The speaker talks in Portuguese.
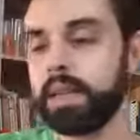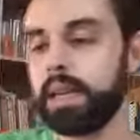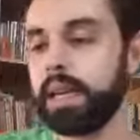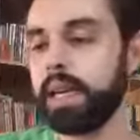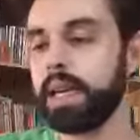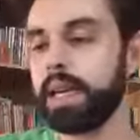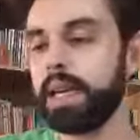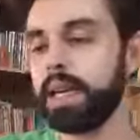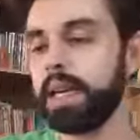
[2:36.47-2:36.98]

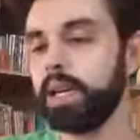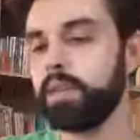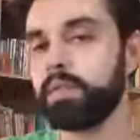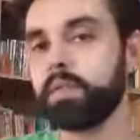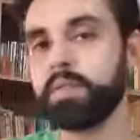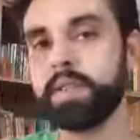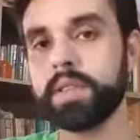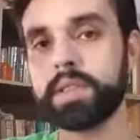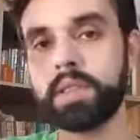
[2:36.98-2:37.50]
é, eu
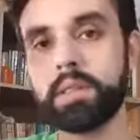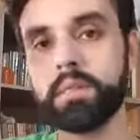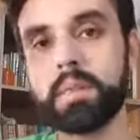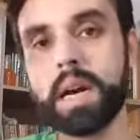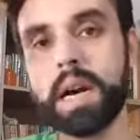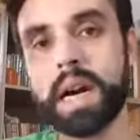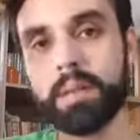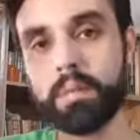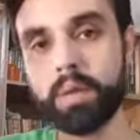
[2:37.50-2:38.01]
vou fazer
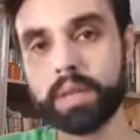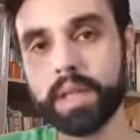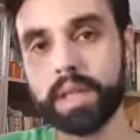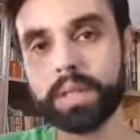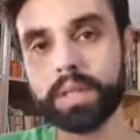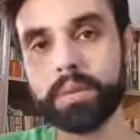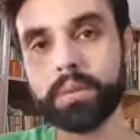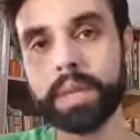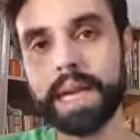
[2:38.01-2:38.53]
uma
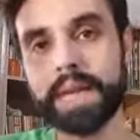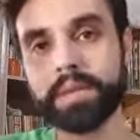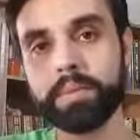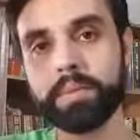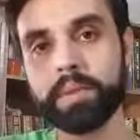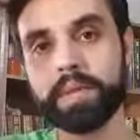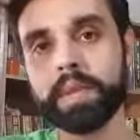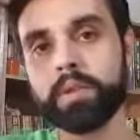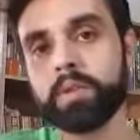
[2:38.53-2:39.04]
abordagem breve,
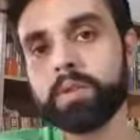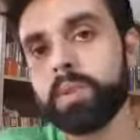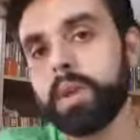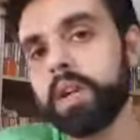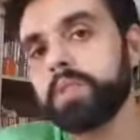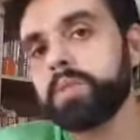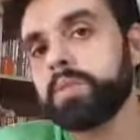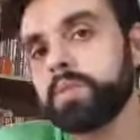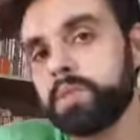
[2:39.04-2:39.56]
porque nos
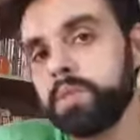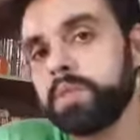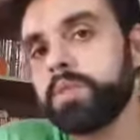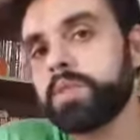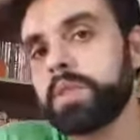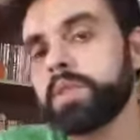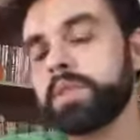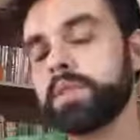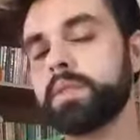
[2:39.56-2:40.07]
próximos
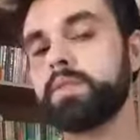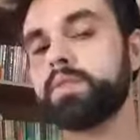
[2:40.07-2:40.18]
vídeos,